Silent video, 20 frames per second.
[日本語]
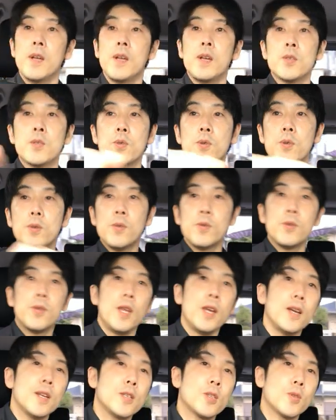えー、そういう
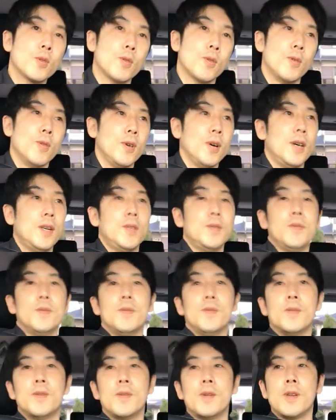ねちょっとあの
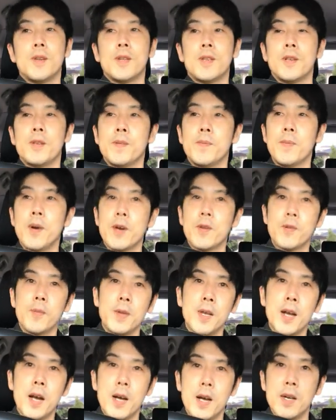番
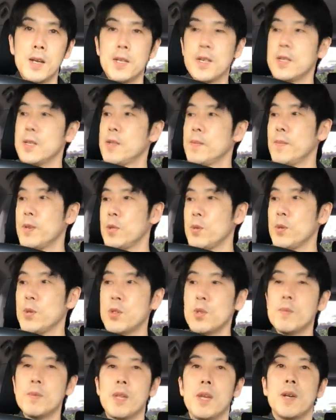組が、まあ、
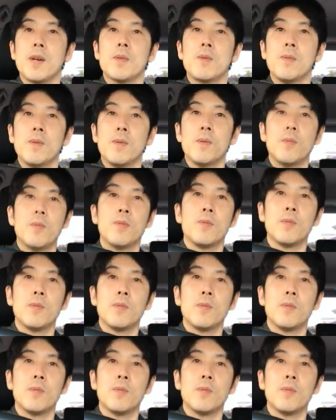YouTube でこ